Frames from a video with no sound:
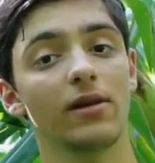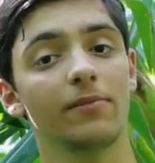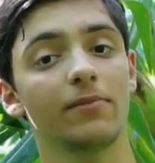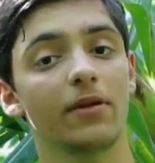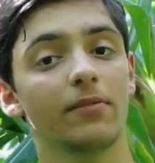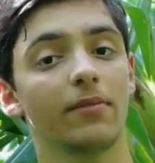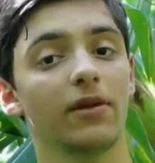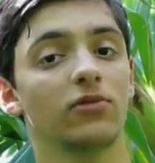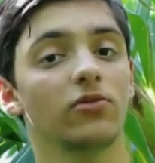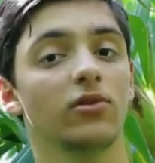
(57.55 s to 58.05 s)
gli ha
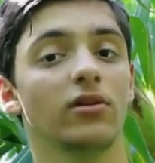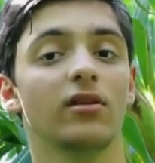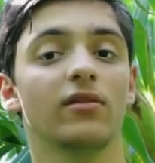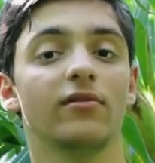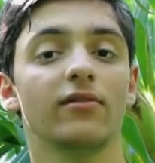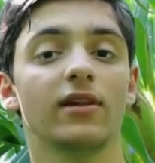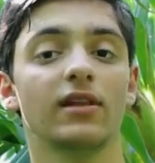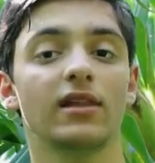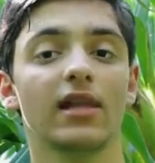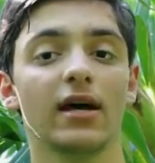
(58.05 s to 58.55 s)
permesso di
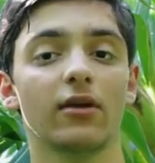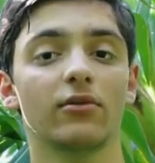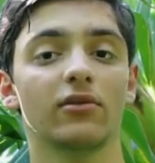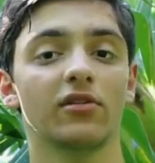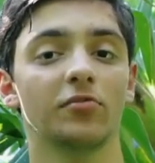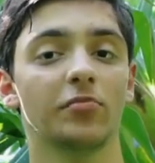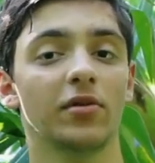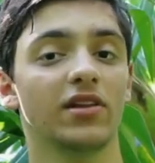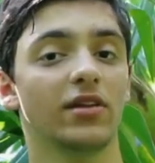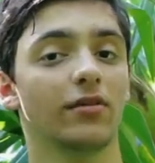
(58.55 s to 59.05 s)
diventare
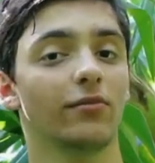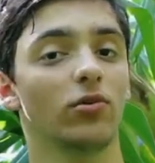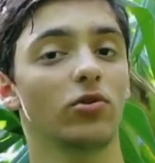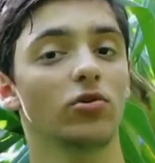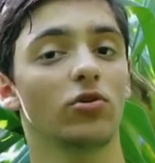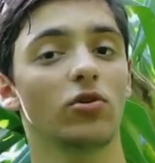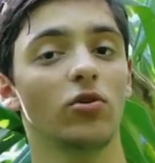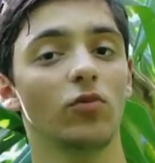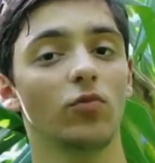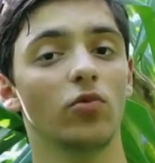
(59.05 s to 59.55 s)
una specie
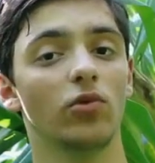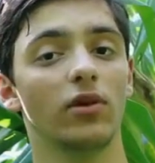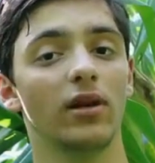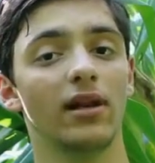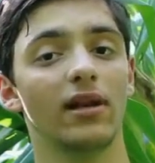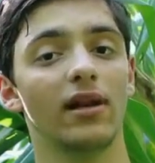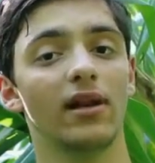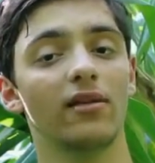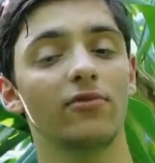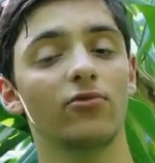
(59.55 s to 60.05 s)
molto
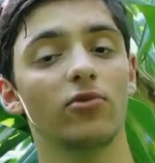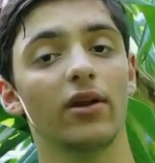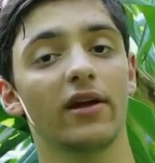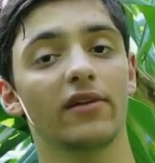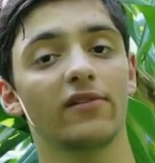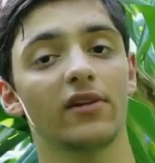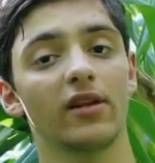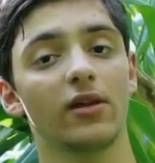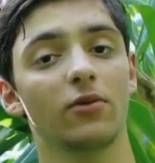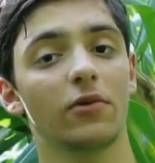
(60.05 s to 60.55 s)
comune nelle
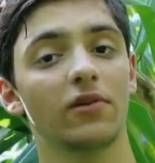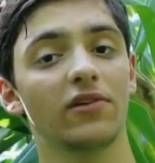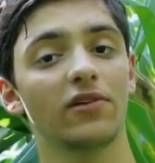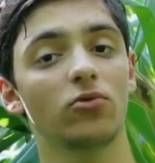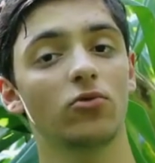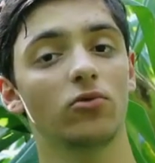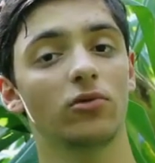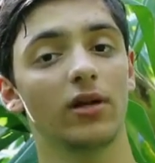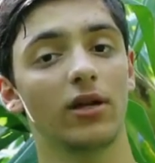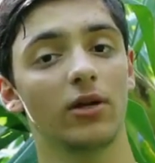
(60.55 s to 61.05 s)
foreste di
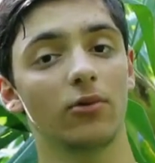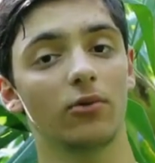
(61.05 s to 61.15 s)
quasi tutta